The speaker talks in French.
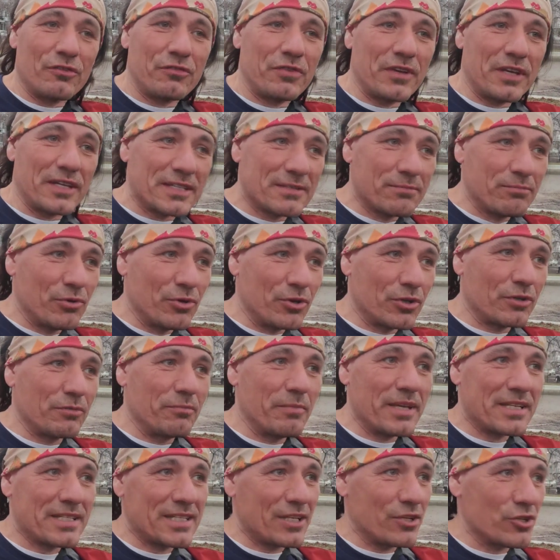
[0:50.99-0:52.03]
Facebook,
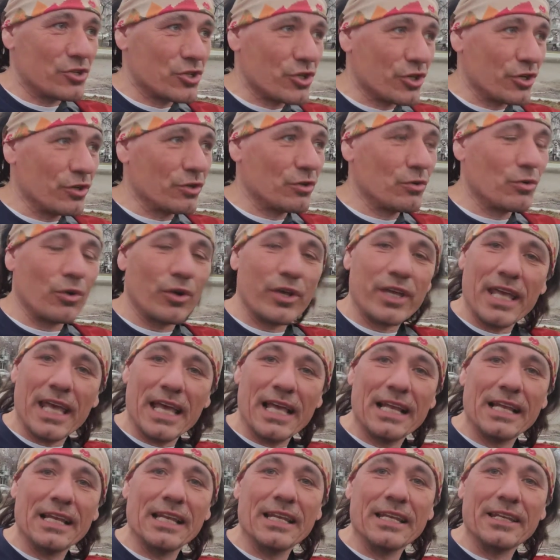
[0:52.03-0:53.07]
Messenger,
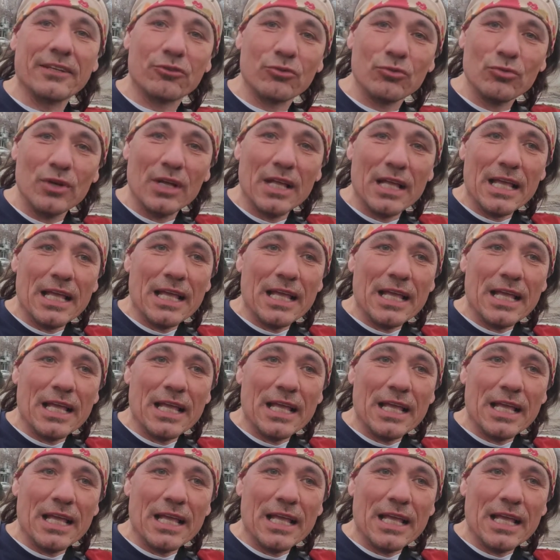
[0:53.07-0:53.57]
courriel et tout.